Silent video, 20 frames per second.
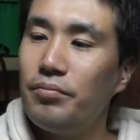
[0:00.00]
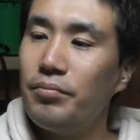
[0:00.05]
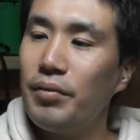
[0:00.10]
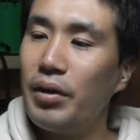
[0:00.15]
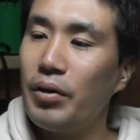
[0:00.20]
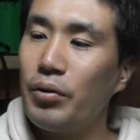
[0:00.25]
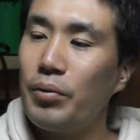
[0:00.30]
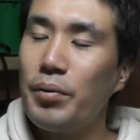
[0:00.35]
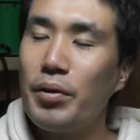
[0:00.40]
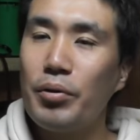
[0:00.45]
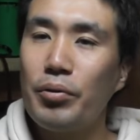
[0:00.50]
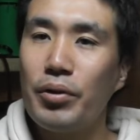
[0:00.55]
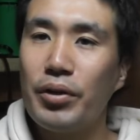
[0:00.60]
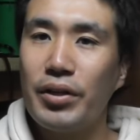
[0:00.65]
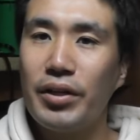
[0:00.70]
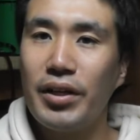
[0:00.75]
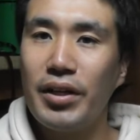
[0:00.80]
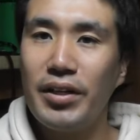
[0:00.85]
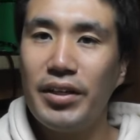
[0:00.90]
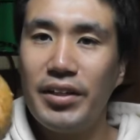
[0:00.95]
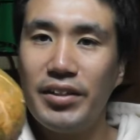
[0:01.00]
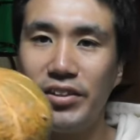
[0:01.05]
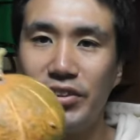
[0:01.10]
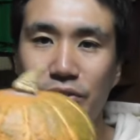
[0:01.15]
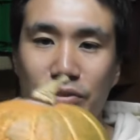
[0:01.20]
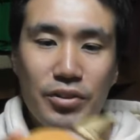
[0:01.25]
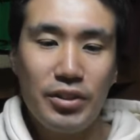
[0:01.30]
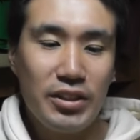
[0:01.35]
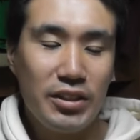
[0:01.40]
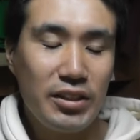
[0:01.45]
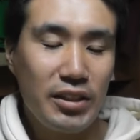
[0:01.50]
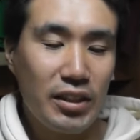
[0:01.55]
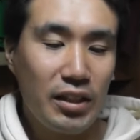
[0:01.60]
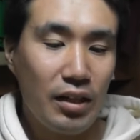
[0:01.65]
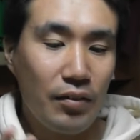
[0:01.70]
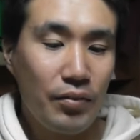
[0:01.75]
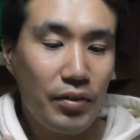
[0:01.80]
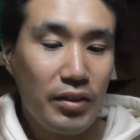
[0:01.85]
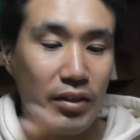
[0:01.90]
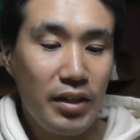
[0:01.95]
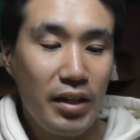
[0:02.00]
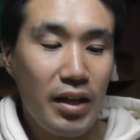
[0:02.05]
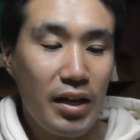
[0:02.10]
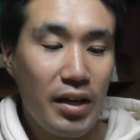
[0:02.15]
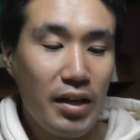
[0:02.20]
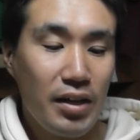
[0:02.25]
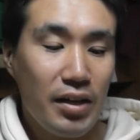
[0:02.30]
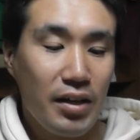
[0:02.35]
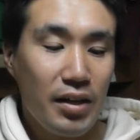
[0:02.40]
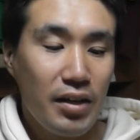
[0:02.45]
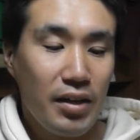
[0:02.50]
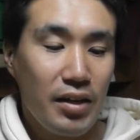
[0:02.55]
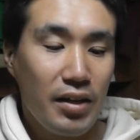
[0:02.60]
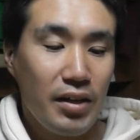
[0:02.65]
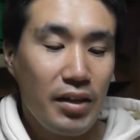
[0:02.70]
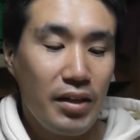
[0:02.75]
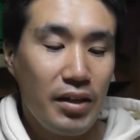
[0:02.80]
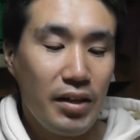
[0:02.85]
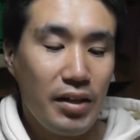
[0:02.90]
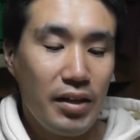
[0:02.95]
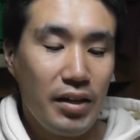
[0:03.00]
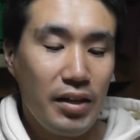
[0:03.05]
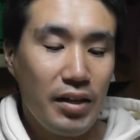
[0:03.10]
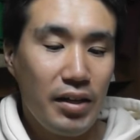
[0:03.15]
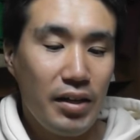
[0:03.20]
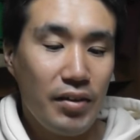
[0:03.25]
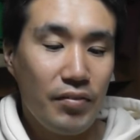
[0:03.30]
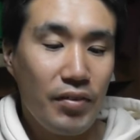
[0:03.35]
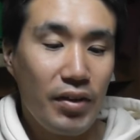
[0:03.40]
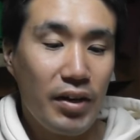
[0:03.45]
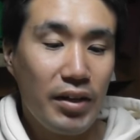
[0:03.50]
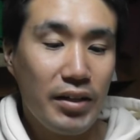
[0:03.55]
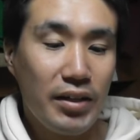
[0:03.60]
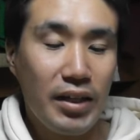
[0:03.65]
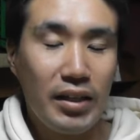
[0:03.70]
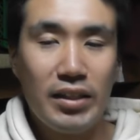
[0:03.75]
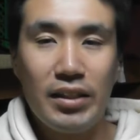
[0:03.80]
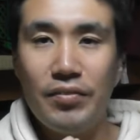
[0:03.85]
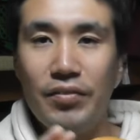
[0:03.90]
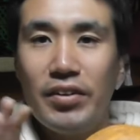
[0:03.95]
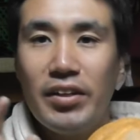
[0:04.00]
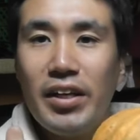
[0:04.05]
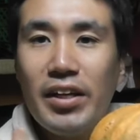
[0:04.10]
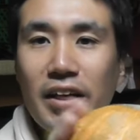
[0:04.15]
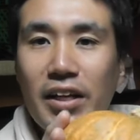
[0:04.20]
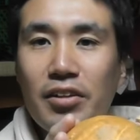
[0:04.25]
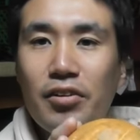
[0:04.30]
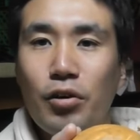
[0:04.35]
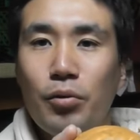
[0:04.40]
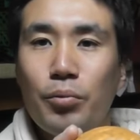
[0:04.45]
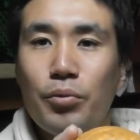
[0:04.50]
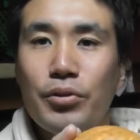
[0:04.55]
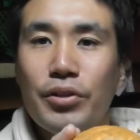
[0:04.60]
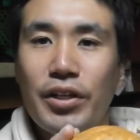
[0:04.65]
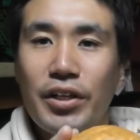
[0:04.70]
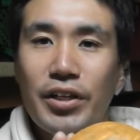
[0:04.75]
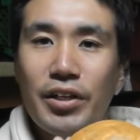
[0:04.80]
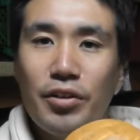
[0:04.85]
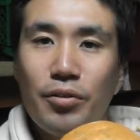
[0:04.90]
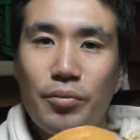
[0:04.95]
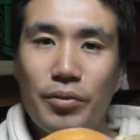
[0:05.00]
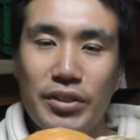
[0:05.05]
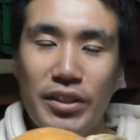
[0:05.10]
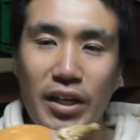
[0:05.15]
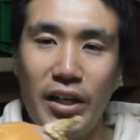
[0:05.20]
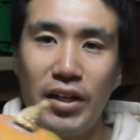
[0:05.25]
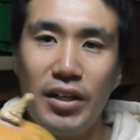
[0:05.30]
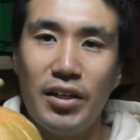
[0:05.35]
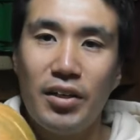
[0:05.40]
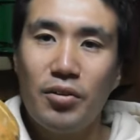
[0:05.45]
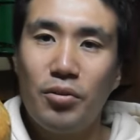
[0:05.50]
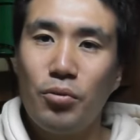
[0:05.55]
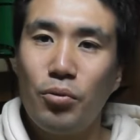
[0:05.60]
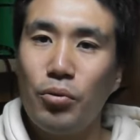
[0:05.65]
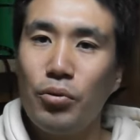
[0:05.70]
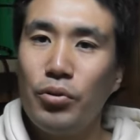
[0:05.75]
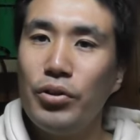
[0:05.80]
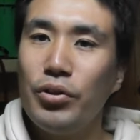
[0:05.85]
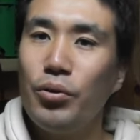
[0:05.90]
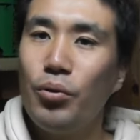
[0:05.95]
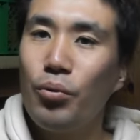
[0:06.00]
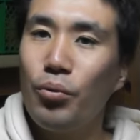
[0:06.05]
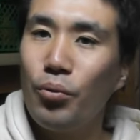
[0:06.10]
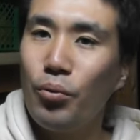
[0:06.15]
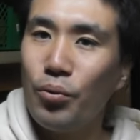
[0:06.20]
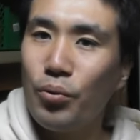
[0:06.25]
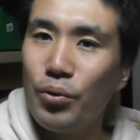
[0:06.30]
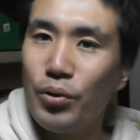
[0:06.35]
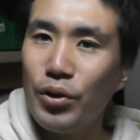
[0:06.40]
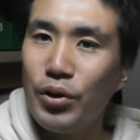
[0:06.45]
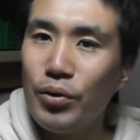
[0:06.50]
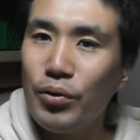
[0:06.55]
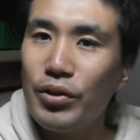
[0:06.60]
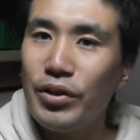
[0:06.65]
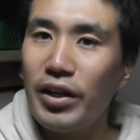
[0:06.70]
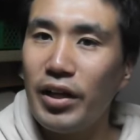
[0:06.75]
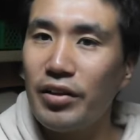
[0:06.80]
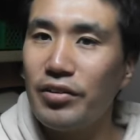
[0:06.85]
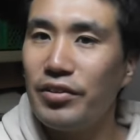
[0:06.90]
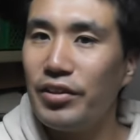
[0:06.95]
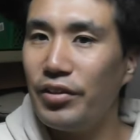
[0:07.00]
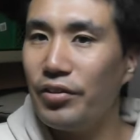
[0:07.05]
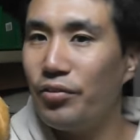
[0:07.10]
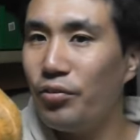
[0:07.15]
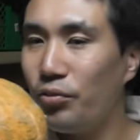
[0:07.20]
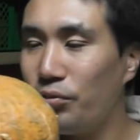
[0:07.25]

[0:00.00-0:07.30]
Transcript: まあ、これからね、調理して食べて、えー、まあ、やってみたいなとは思うんだけどもさ、こういう色になるんだよ。